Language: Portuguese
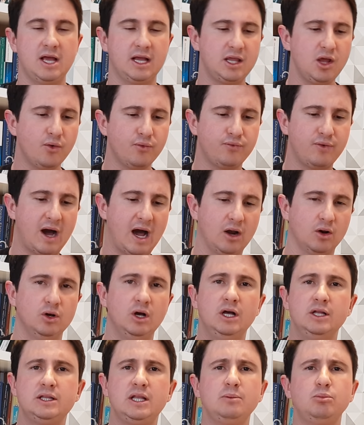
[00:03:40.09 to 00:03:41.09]
E aqui eu falo
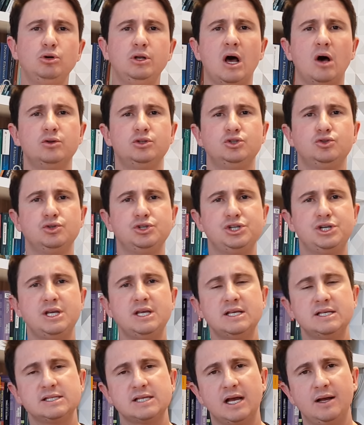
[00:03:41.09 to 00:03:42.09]
Tribunal de
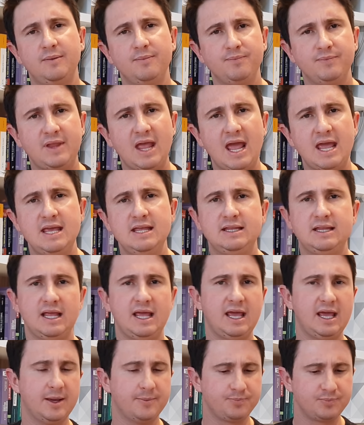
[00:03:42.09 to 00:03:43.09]
Justiça,
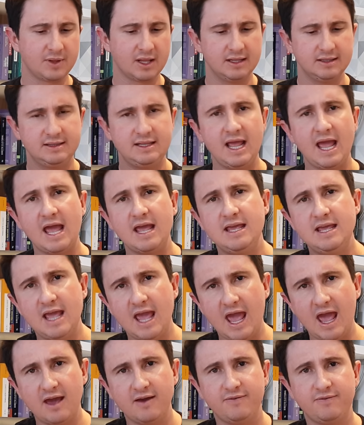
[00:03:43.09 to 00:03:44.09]
TRT,
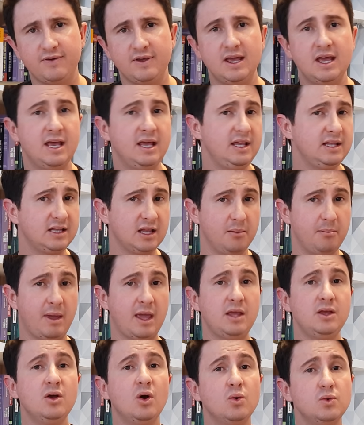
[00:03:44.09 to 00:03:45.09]
TRF e
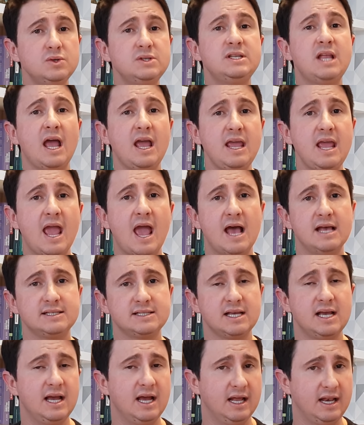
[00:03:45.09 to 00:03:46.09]
também os TRS.